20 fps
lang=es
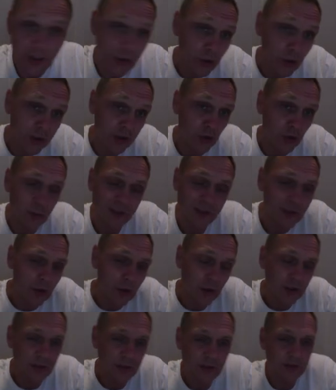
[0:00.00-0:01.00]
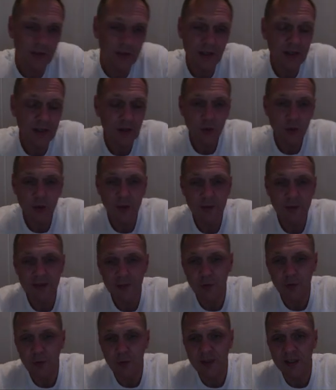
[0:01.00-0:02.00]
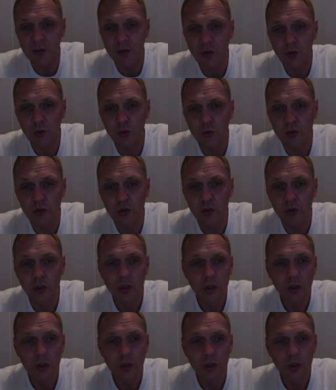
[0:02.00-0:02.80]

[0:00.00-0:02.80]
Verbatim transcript: Look into Bitcoin es una plataforma que no uso.